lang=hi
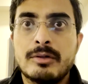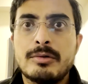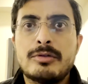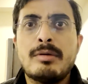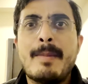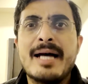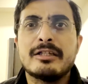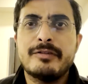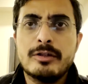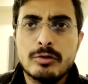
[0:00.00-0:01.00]
दोस्तों मैं
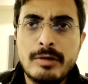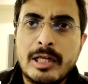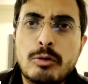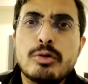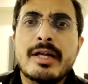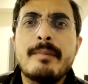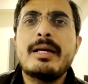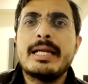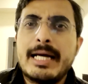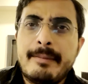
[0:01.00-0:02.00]
बाज हफीज हूँ हिंदू धर्म
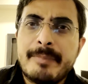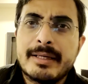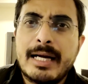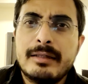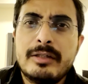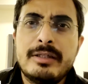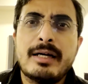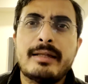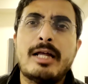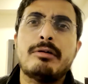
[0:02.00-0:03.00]
के नाम पे राजनीति
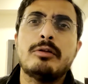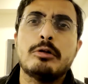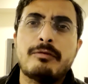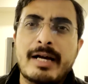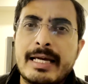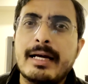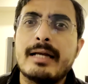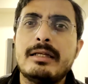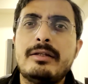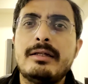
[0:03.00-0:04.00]
करना और हिंदुत्व की
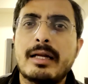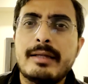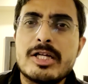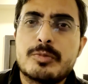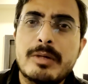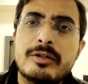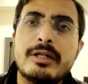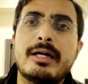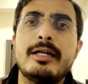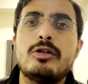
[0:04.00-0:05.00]
राजनीति करना स्मृति
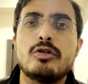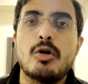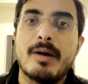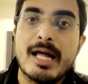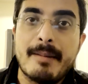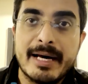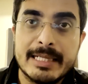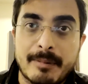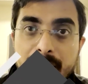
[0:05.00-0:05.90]
ईरानी जी को बड़ा भारी पड़